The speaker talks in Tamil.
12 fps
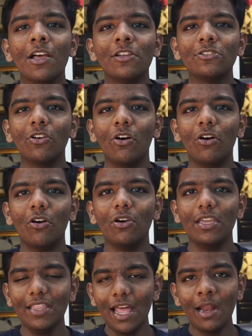ஸோ
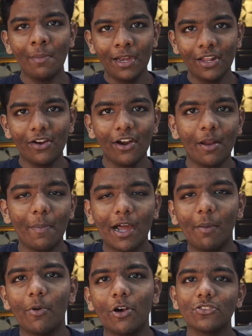இதான் நம்ம இன்னைக்கு
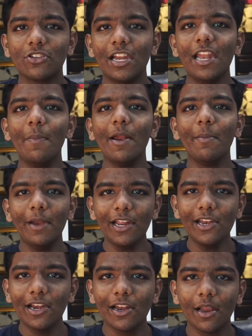பார்க்க போகிறோம் ஸோ இல்லை இப்போ நம்ம
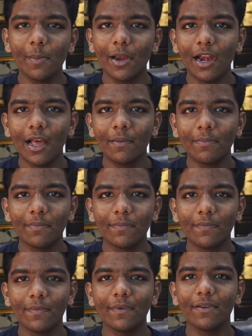இன்னைக்கு எடுக்கல போயிடலாம்
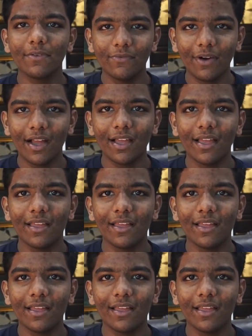வாங்க